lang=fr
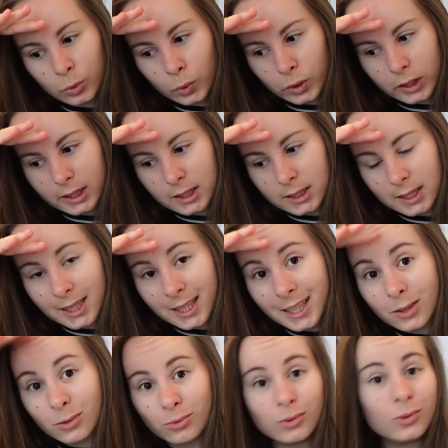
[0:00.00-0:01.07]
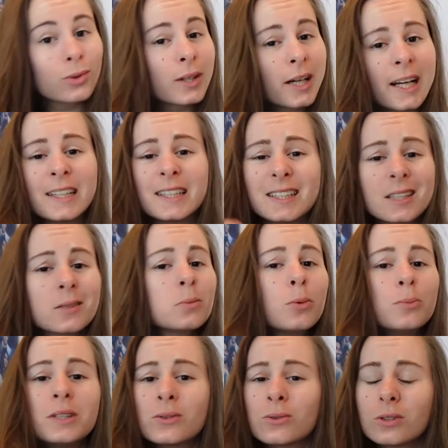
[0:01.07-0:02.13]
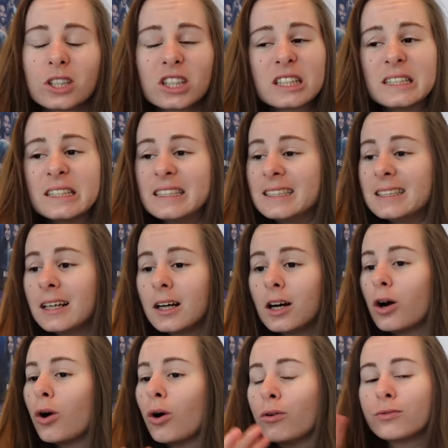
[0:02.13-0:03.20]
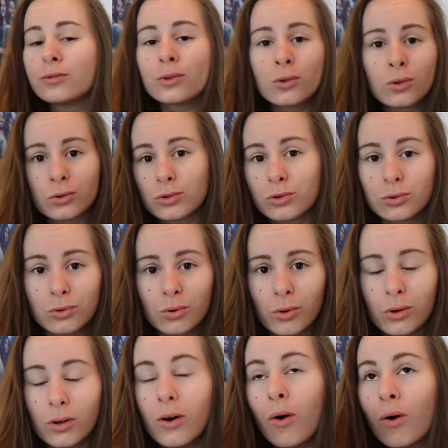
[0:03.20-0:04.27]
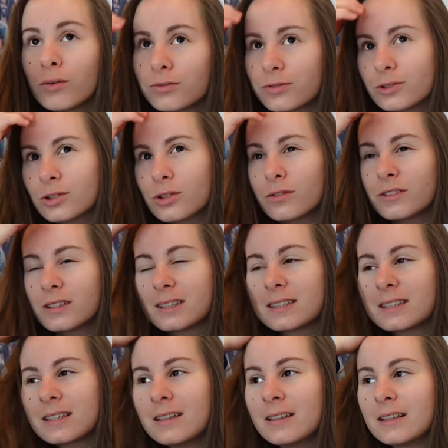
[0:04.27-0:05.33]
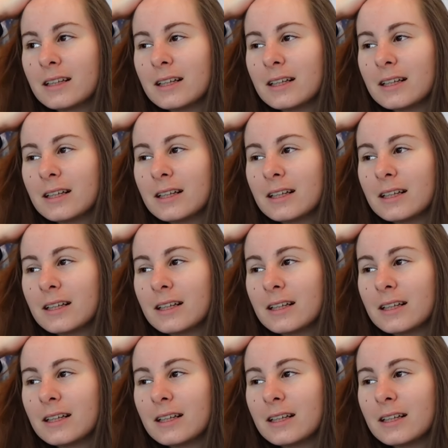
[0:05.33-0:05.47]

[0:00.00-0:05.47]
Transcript: ok, donc euh, racisme, misogynie, euh, violence sur euh, enfants, j'ai envie de dire.